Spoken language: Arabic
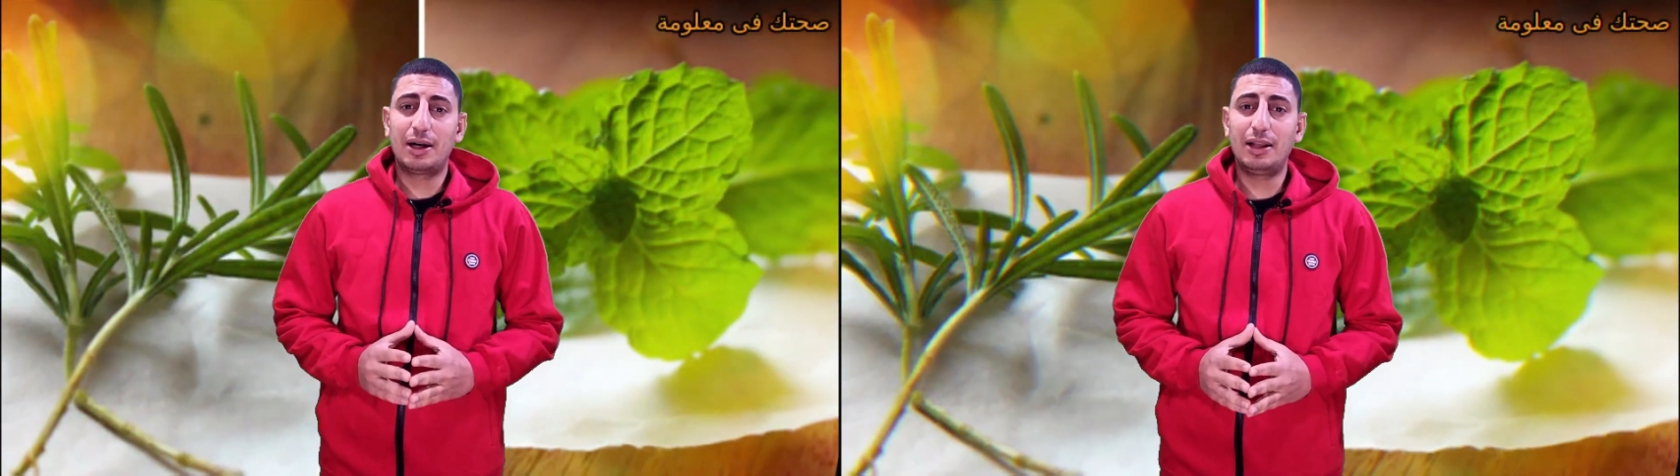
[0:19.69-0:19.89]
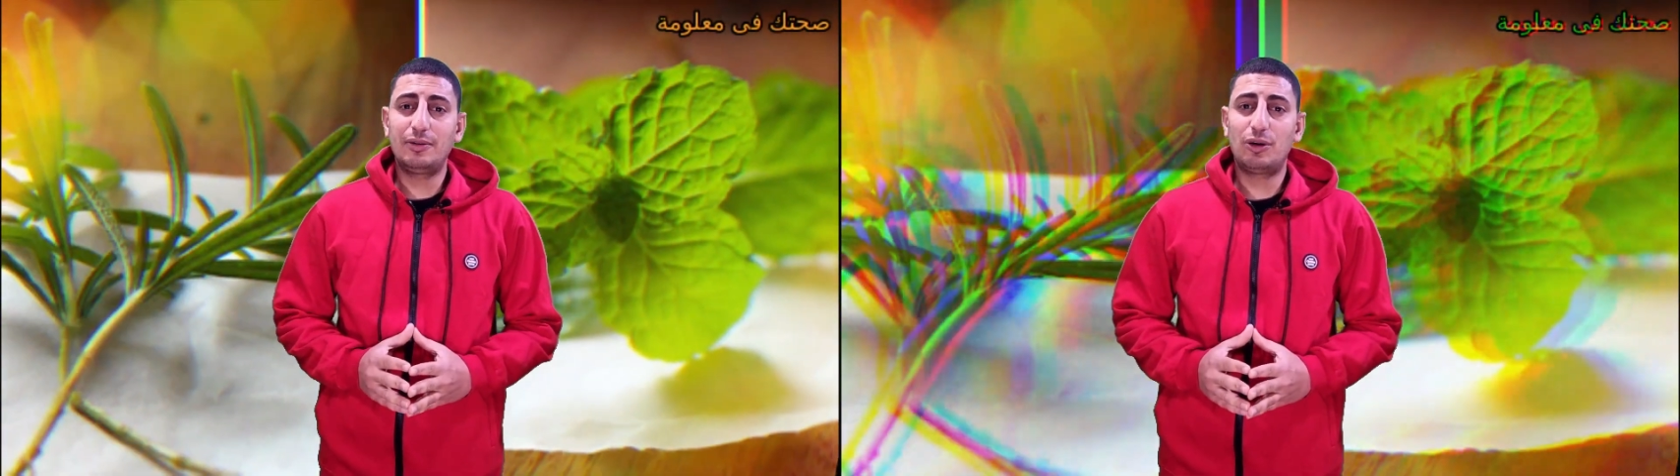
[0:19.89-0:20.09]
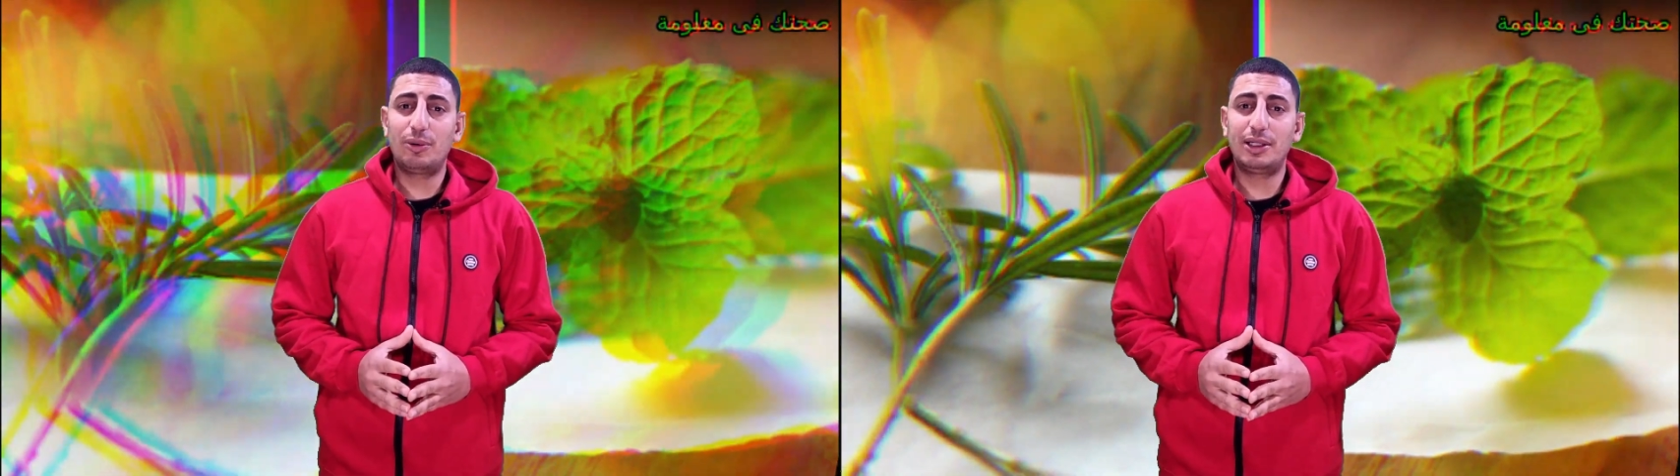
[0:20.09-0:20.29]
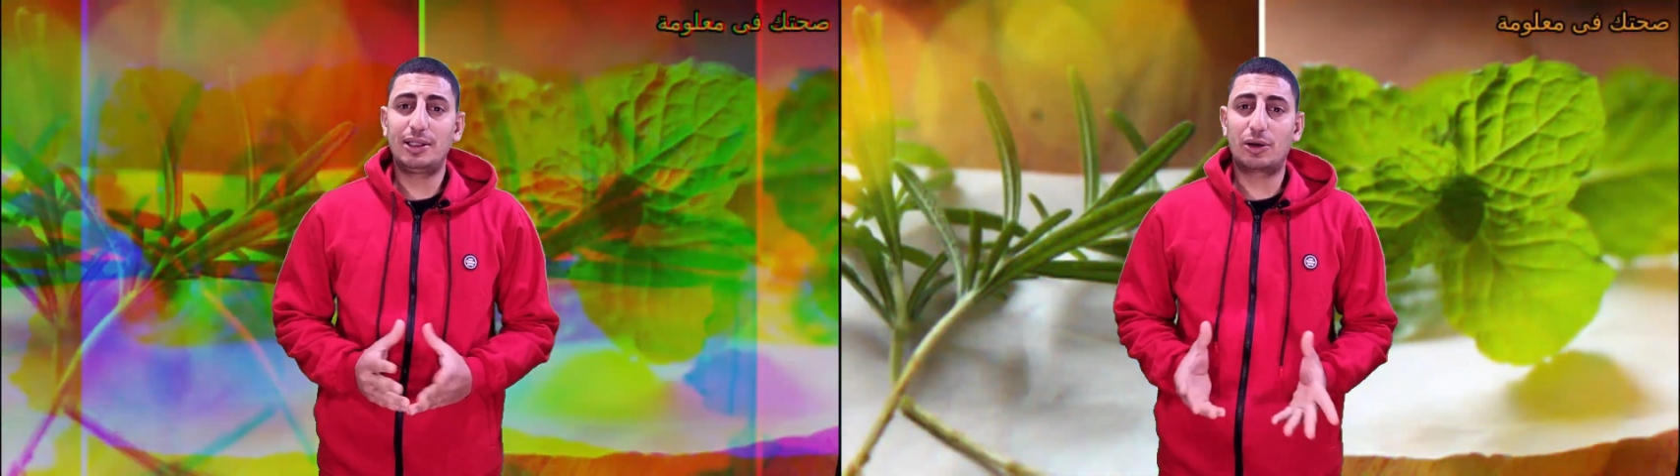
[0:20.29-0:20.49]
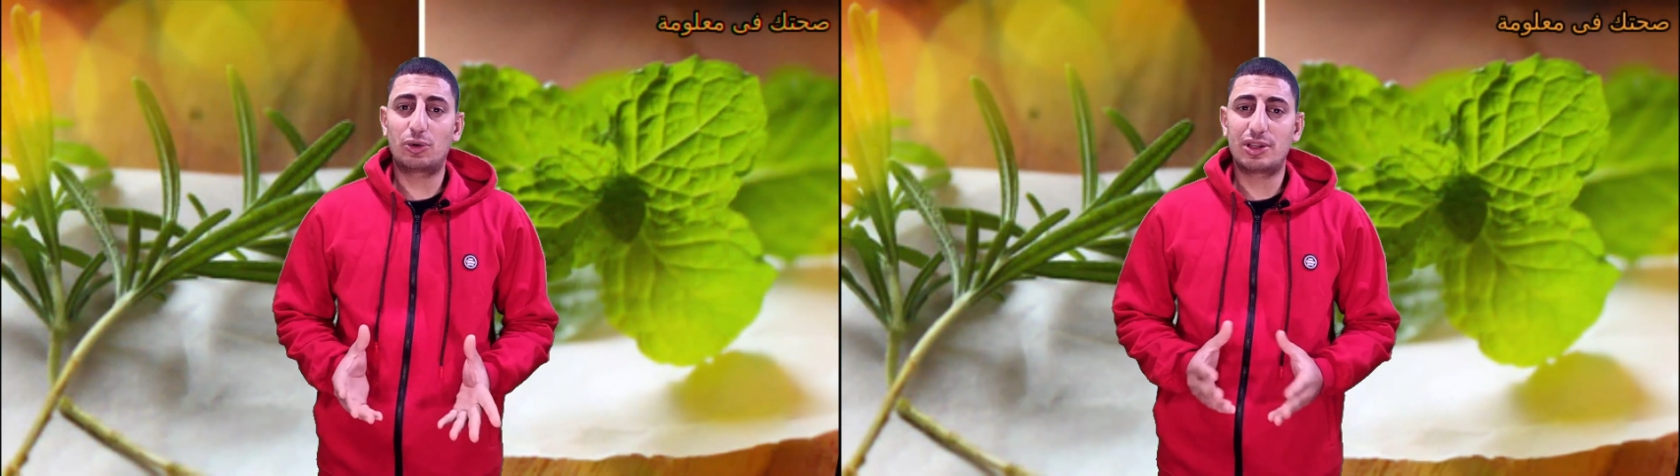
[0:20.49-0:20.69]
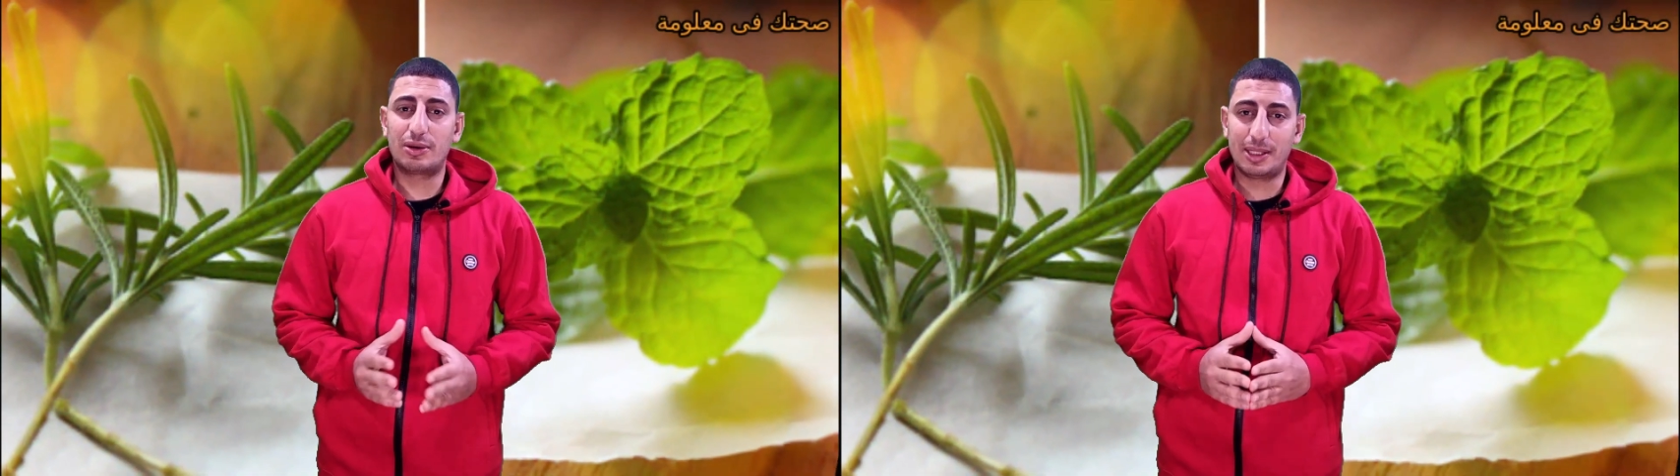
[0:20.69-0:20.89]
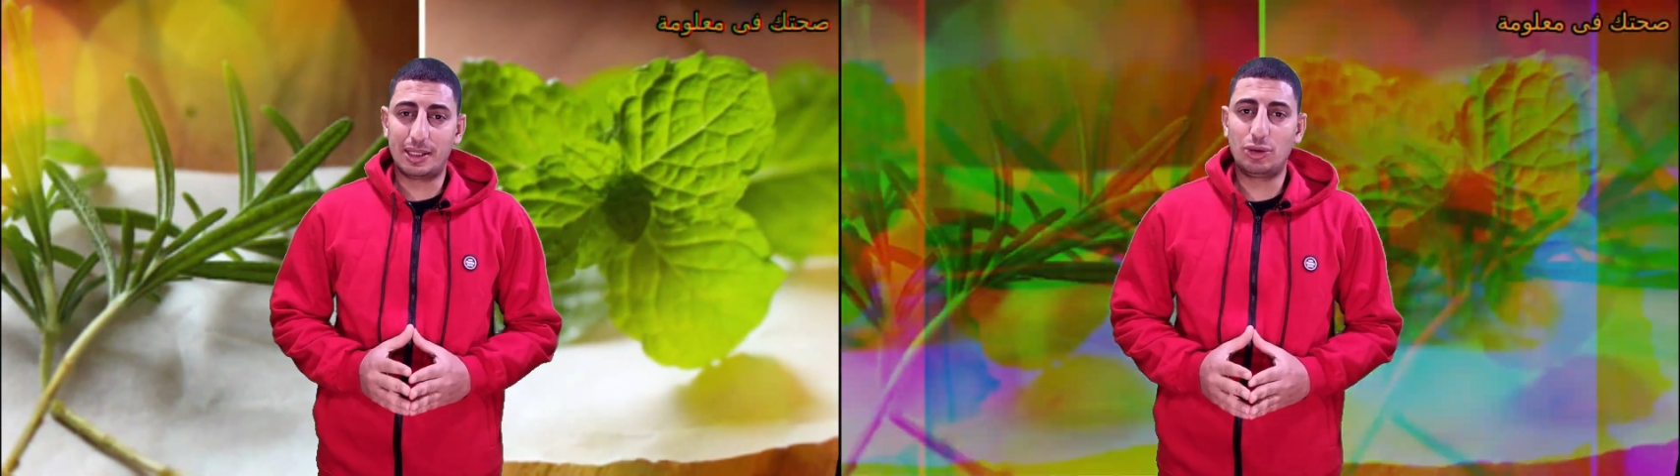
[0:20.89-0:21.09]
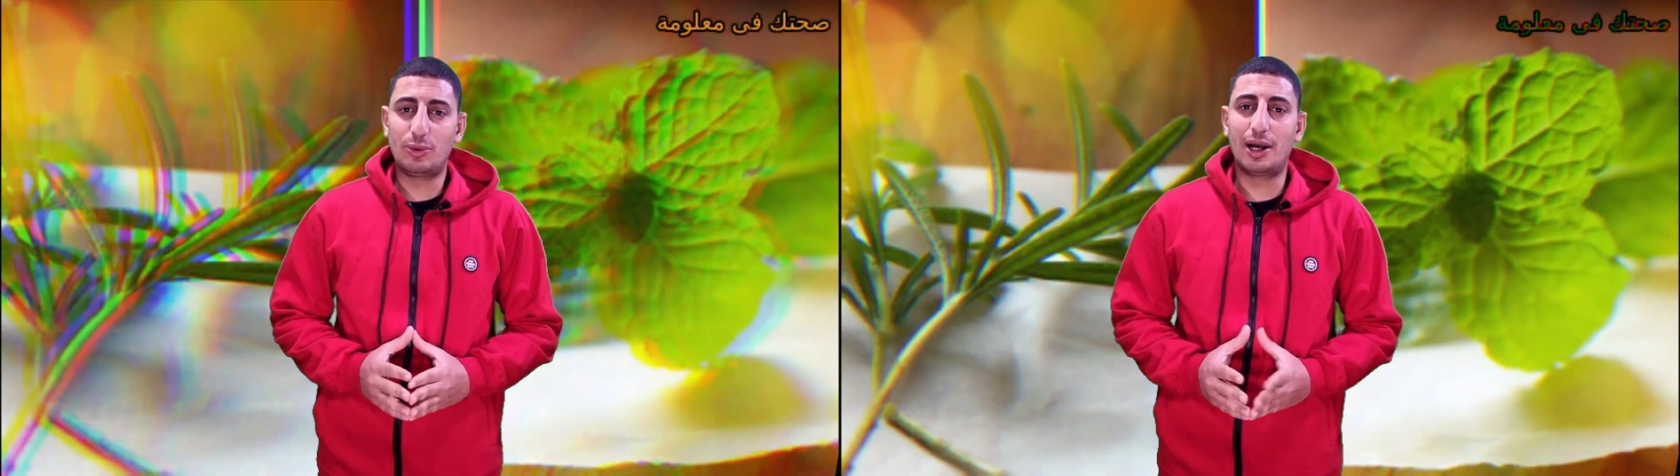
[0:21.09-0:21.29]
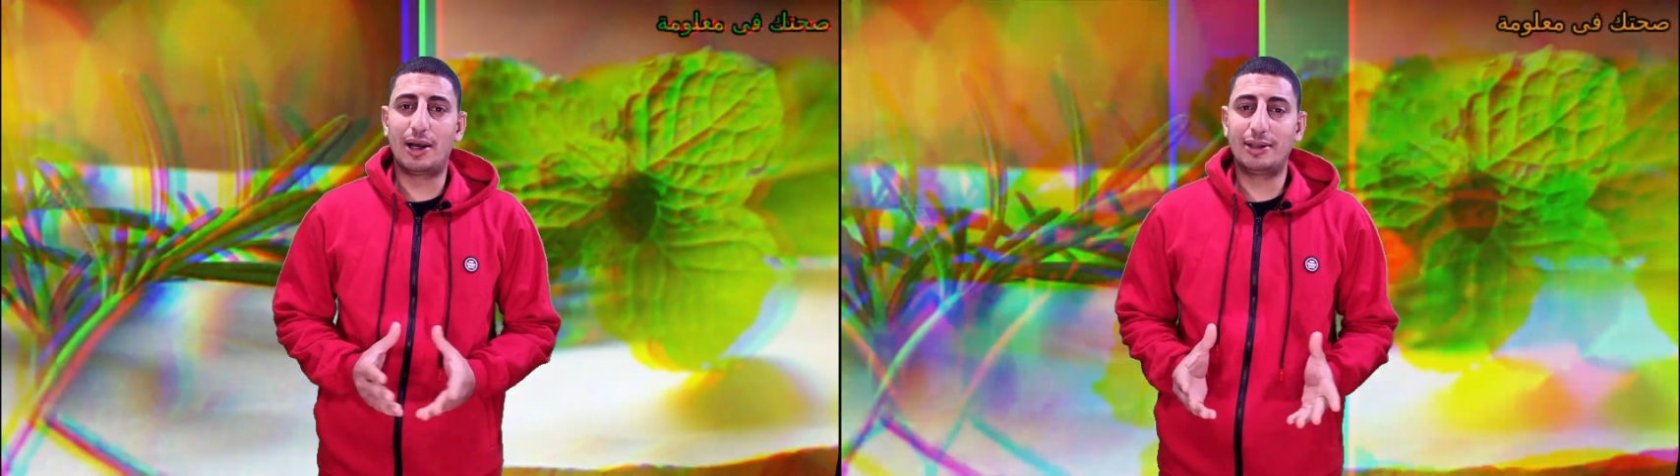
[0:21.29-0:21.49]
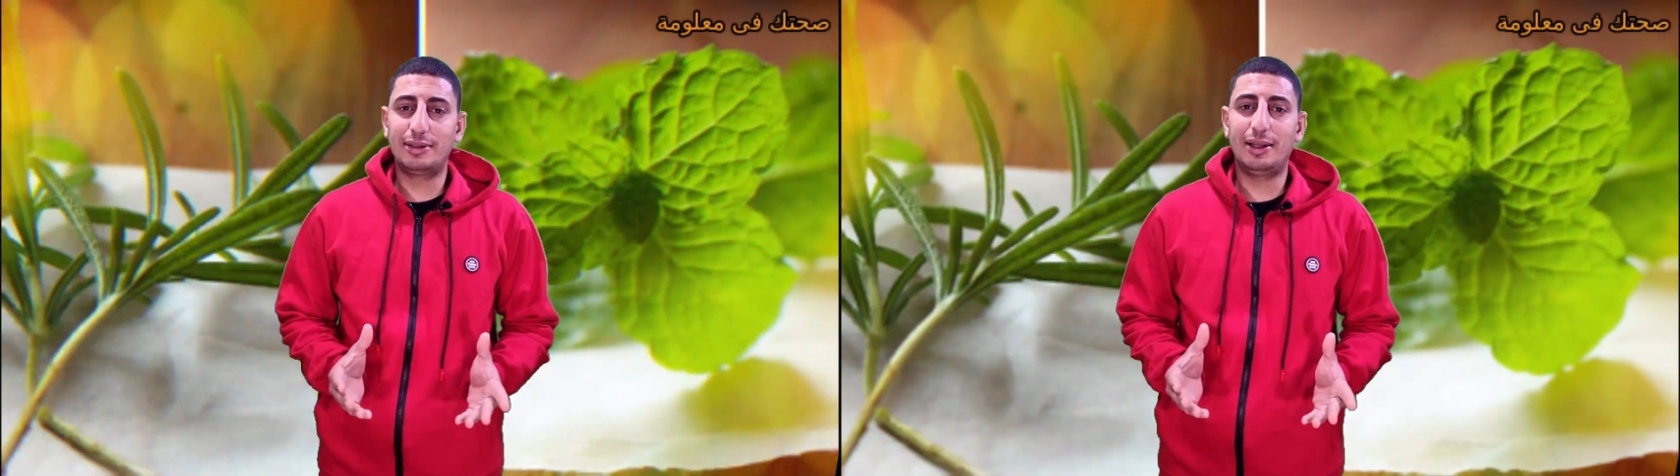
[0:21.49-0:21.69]
عن فوائد الروزماري
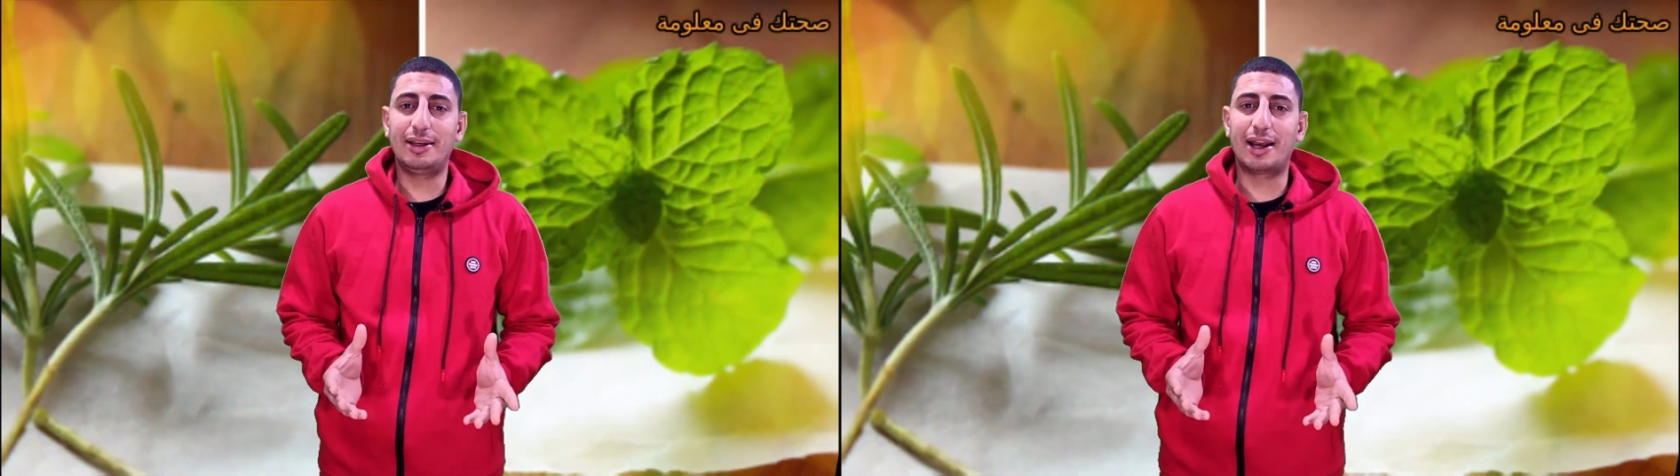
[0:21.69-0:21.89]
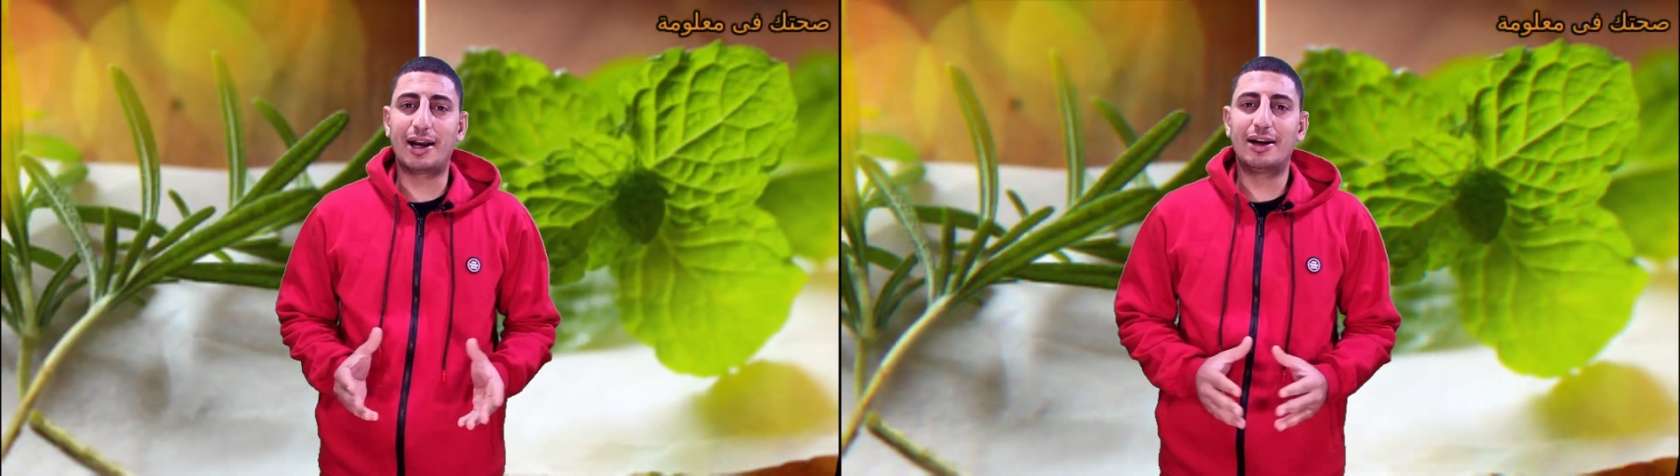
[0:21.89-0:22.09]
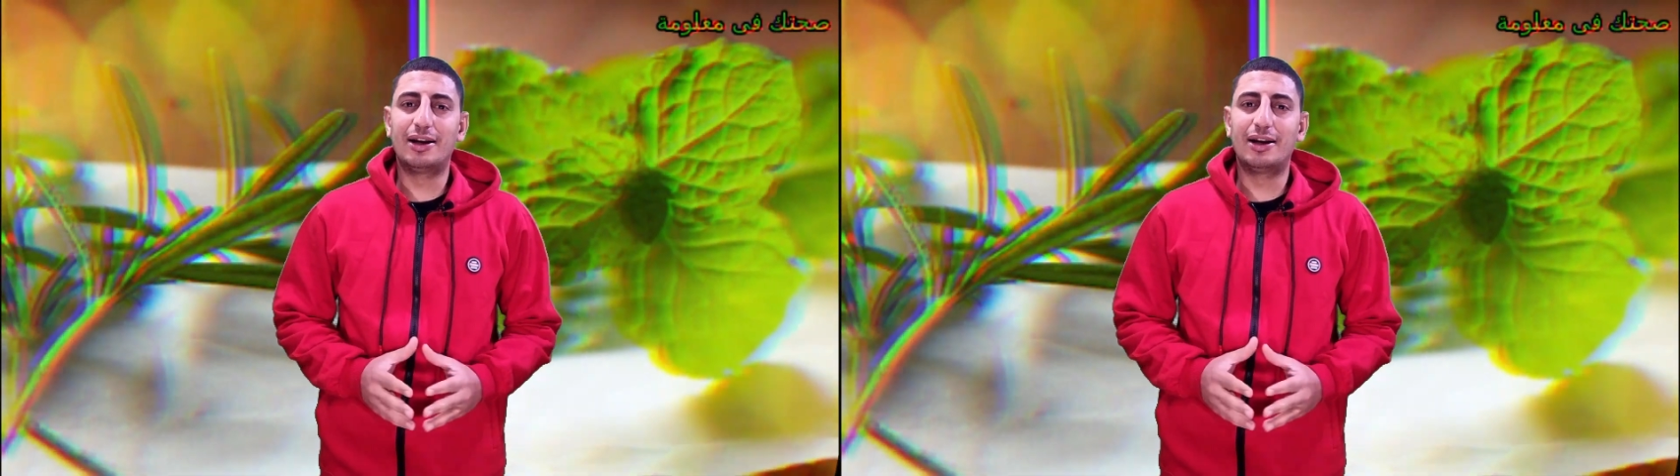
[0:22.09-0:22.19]
والنعناع